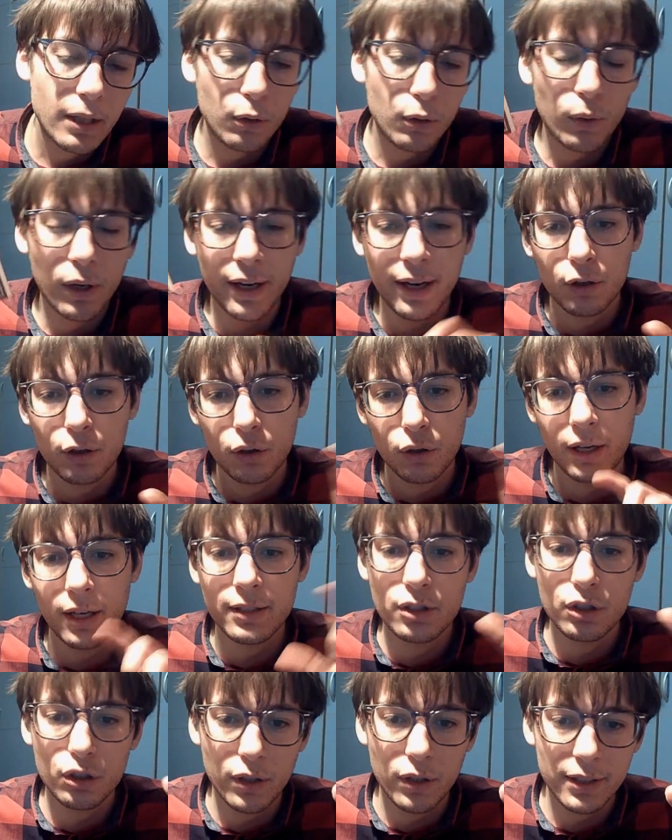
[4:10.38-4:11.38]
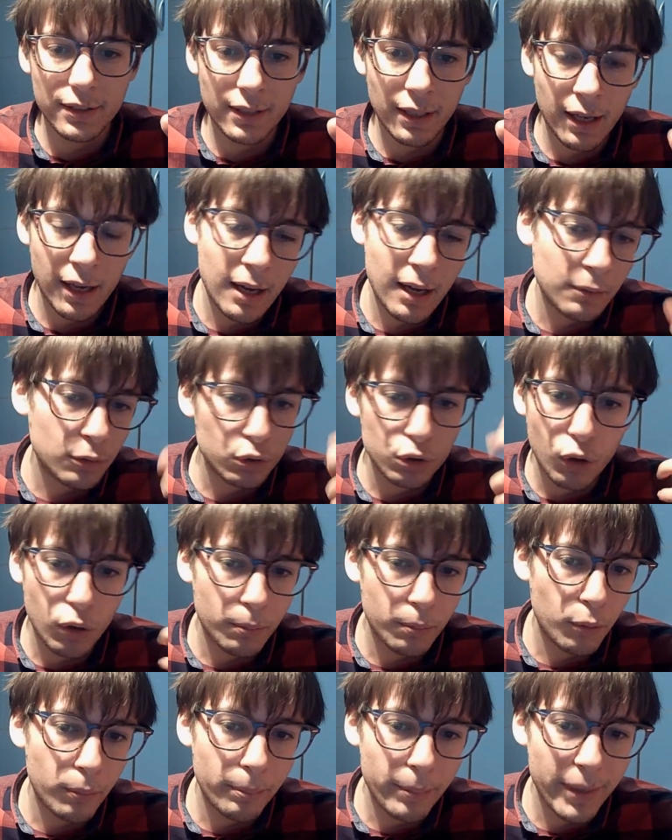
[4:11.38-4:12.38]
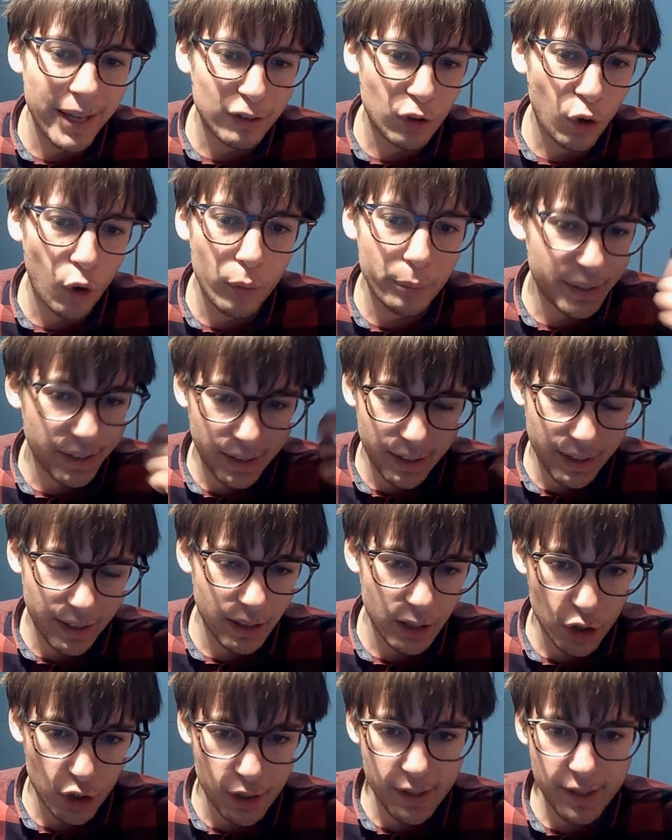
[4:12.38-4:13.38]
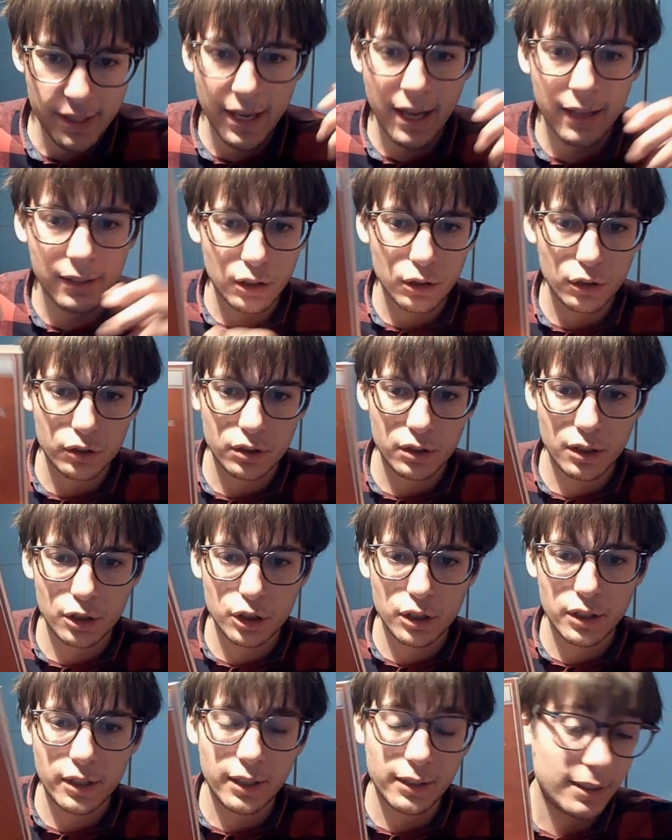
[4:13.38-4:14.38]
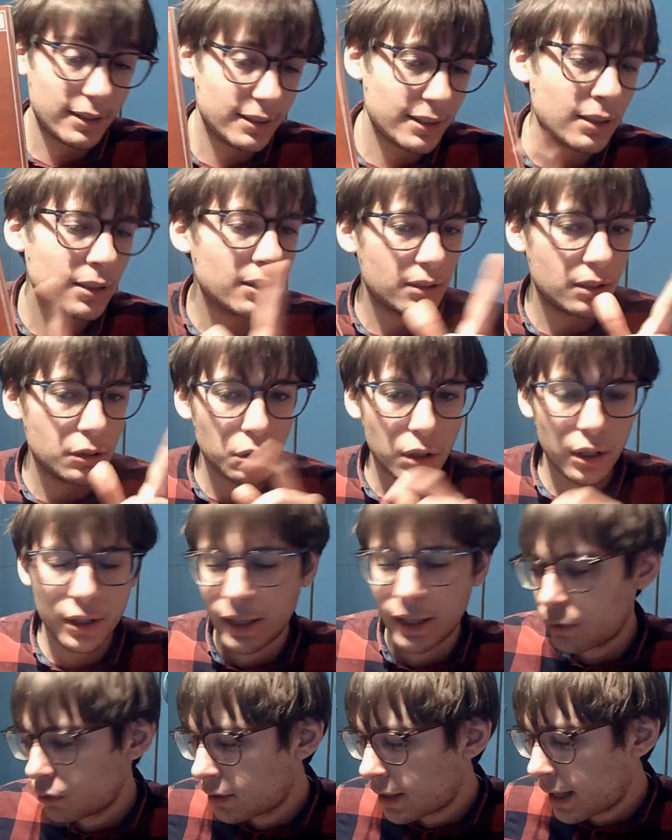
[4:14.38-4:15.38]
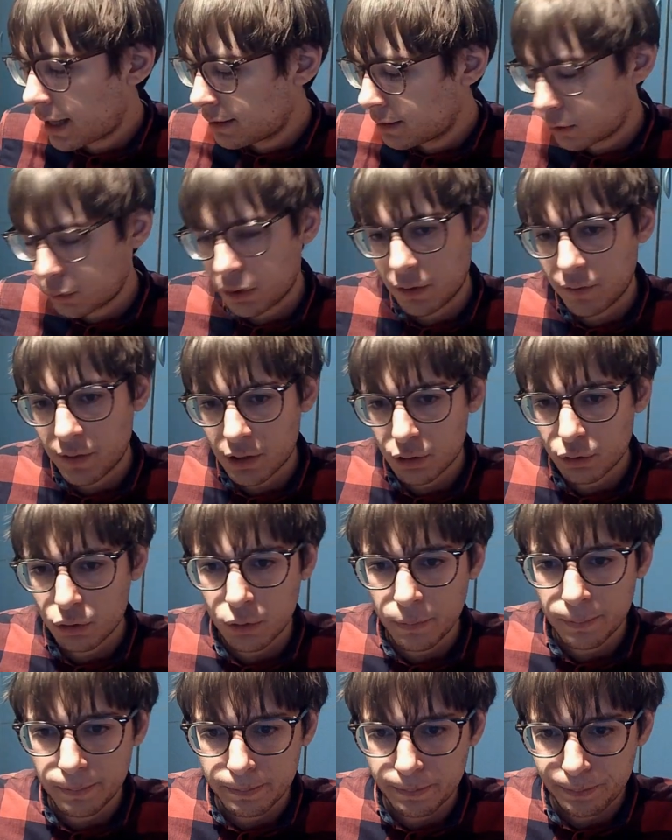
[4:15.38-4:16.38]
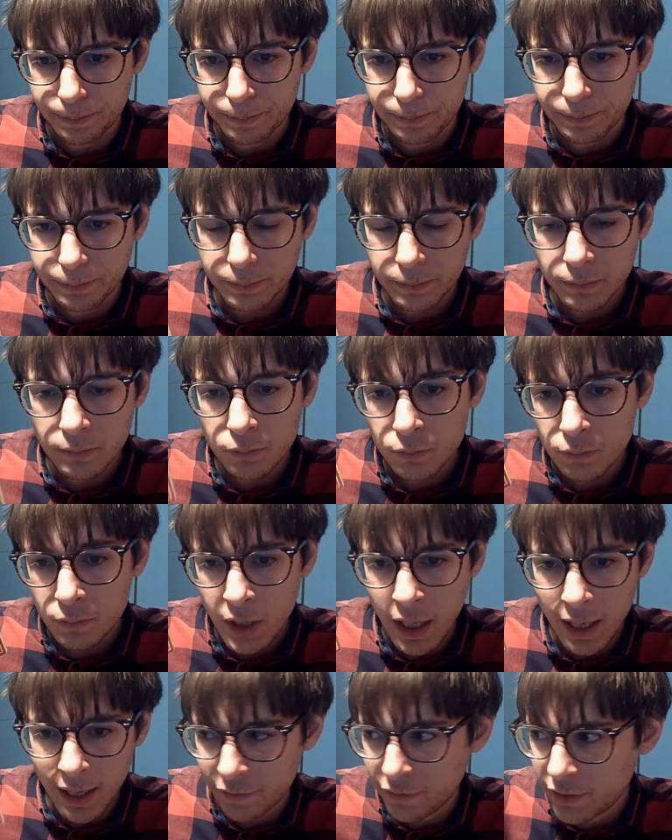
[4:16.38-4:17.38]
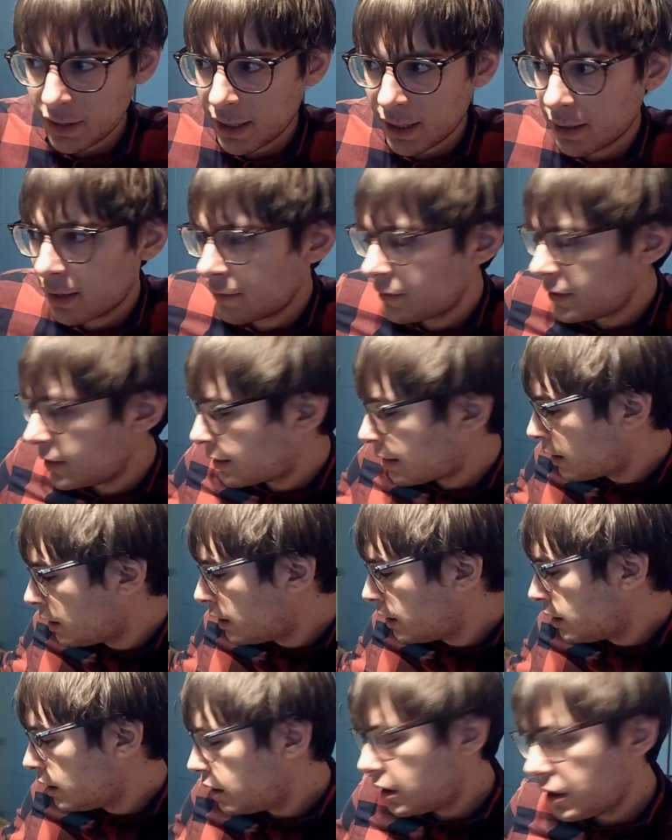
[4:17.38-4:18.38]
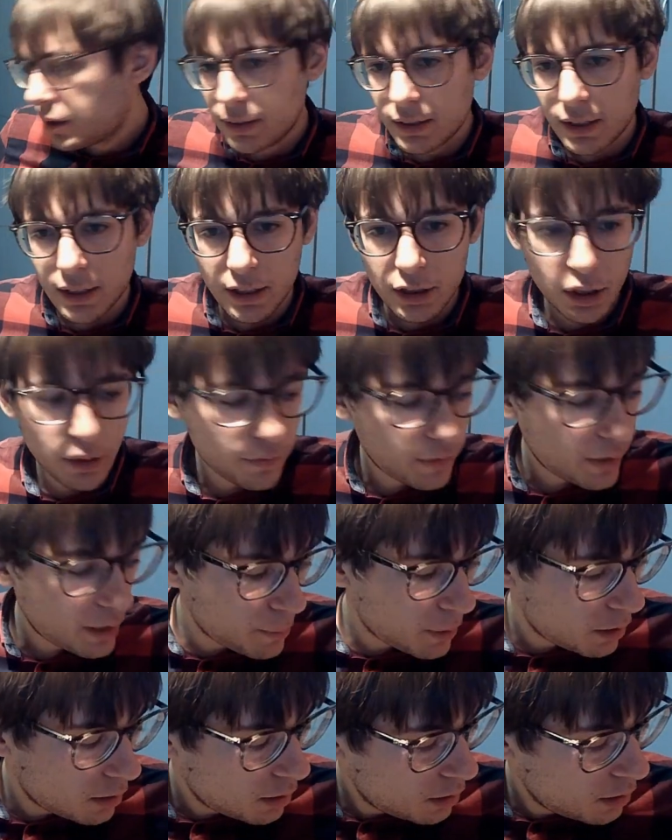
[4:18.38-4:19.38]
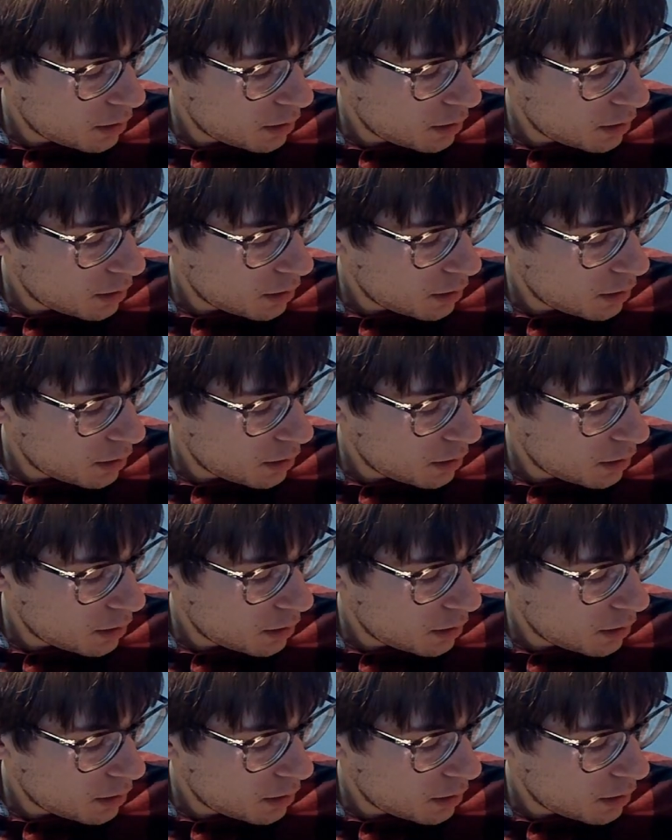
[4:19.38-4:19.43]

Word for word: qual è la correlazione tra, non so, bombe atomiche e scienziati, cose del genere, interessante, è scritto negli anni 80, quindi verso la fine della vita di Richard Feynman.